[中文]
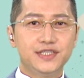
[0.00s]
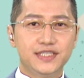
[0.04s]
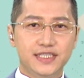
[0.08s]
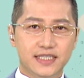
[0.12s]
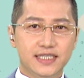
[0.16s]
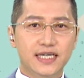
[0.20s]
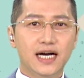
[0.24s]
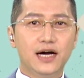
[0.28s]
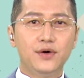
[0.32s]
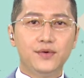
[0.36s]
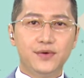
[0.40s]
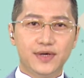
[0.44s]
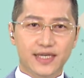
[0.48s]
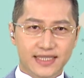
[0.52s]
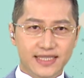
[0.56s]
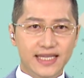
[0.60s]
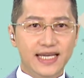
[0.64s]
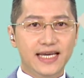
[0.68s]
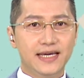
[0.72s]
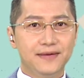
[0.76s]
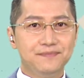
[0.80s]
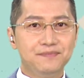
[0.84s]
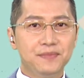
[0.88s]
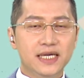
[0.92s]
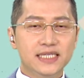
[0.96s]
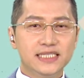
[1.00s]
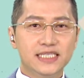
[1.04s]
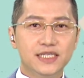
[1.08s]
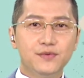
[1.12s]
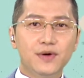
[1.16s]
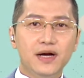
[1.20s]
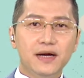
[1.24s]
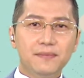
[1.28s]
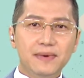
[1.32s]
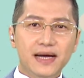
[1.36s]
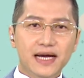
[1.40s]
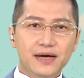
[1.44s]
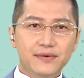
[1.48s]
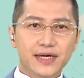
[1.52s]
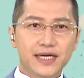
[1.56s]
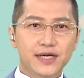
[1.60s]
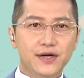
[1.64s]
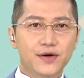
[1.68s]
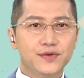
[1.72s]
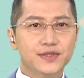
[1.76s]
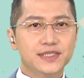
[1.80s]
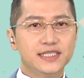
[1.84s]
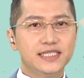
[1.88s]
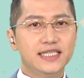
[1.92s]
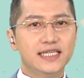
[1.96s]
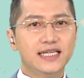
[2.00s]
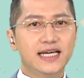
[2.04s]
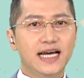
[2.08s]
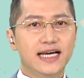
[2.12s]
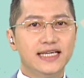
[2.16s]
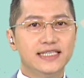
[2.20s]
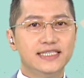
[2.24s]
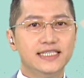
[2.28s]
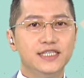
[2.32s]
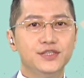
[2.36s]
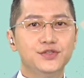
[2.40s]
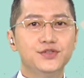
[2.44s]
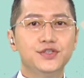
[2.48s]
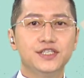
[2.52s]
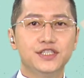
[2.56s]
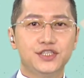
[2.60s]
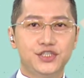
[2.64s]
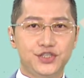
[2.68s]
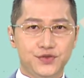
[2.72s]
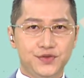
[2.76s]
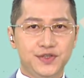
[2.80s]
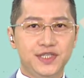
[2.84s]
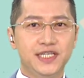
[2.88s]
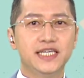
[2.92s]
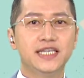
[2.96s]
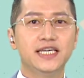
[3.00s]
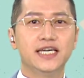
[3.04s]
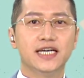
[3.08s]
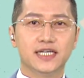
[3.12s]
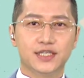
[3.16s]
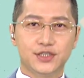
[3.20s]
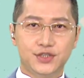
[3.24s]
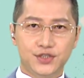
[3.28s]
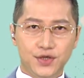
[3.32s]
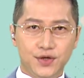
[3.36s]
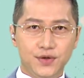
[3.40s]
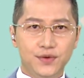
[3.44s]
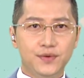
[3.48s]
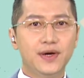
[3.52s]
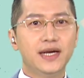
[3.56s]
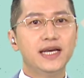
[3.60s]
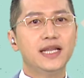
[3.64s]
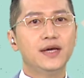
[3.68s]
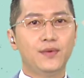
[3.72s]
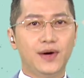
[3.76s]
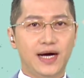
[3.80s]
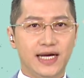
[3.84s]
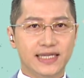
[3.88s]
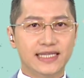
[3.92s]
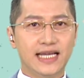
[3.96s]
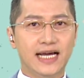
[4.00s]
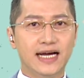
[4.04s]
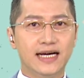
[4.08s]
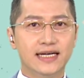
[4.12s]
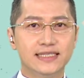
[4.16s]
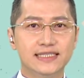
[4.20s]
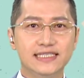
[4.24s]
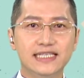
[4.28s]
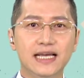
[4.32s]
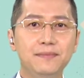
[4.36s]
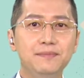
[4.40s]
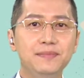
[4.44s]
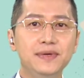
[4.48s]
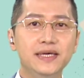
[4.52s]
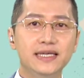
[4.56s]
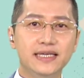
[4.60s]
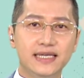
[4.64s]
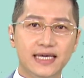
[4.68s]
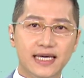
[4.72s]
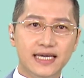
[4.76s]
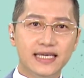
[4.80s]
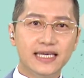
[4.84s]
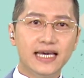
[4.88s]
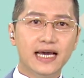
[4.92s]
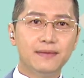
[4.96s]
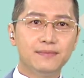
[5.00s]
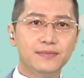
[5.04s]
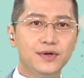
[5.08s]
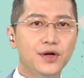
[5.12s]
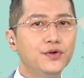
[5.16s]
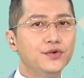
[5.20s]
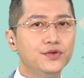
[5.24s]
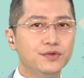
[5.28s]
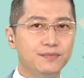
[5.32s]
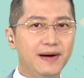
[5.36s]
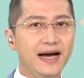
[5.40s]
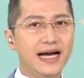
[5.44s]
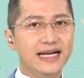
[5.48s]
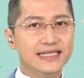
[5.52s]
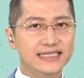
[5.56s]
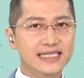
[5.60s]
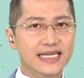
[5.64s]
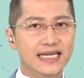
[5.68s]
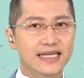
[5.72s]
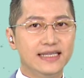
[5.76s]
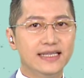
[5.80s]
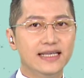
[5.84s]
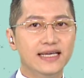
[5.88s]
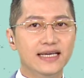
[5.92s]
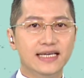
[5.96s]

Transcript: 是九月底，一寡百货公司开始出周年庆相关的活动，产品加减拢有拍折。